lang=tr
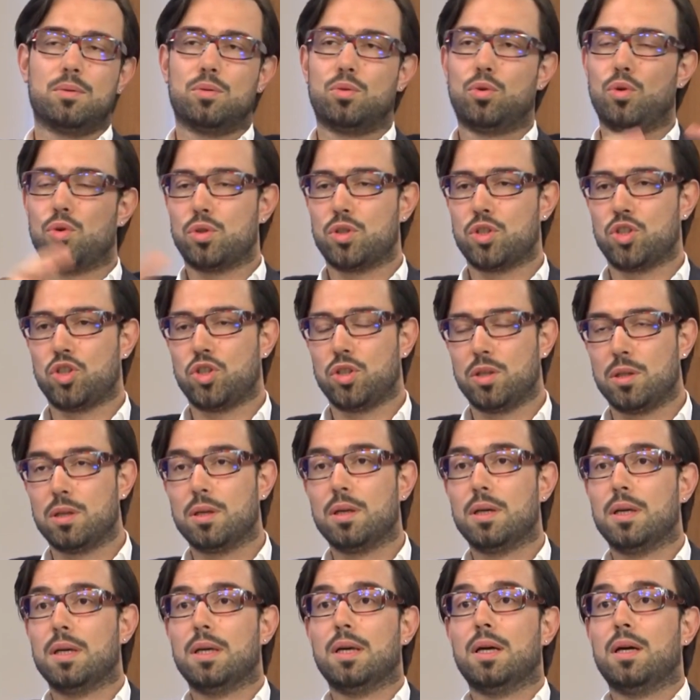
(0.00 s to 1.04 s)
göz içi
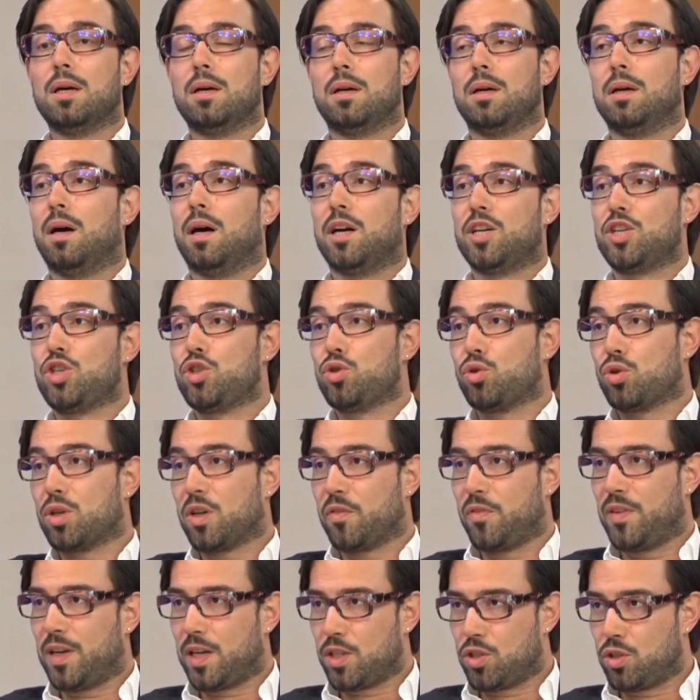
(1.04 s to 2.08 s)

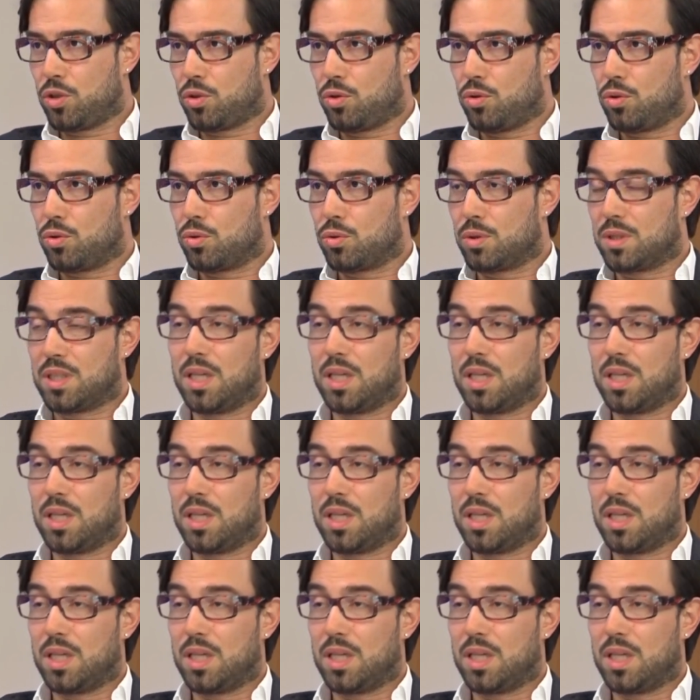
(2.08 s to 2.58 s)
anjiyografiler çekiyoruz.